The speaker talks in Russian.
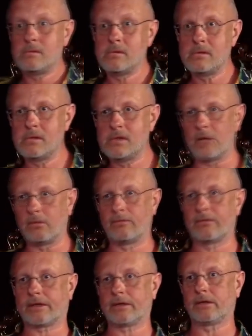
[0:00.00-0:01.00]
Дал
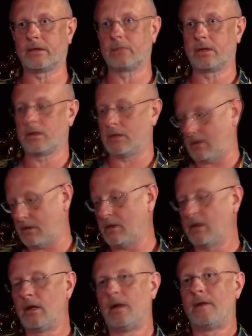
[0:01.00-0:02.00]
врыло, блин, она.
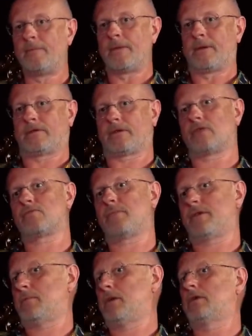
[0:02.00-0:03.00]
Тут можно, извините, сразу
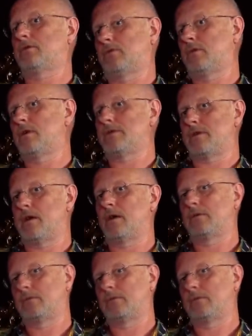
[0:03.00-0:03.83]
понимает, кто хозяин.